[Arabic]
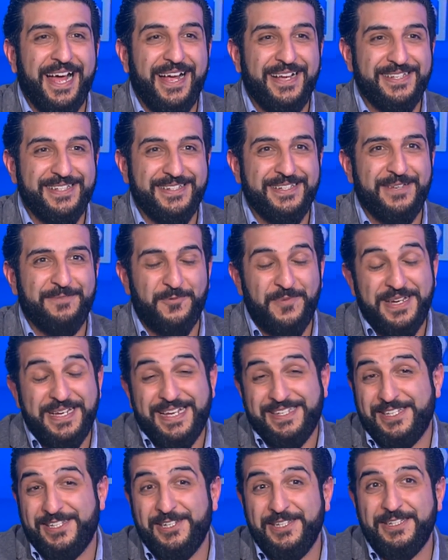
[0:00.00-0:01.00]
احصنه
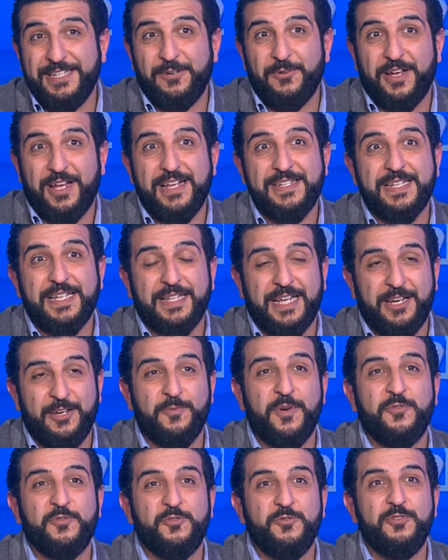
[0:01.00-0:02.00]
مميزه جدا وخاصه انه
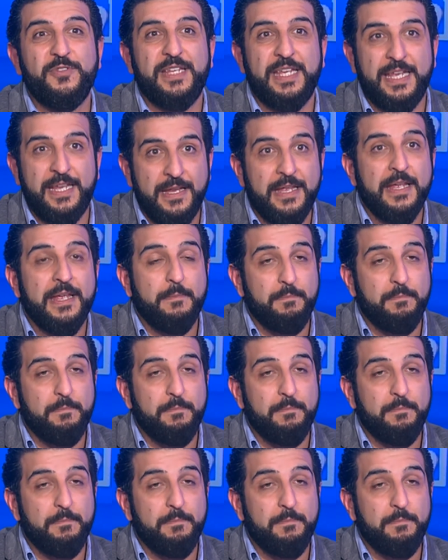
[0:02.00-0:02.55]
موجوده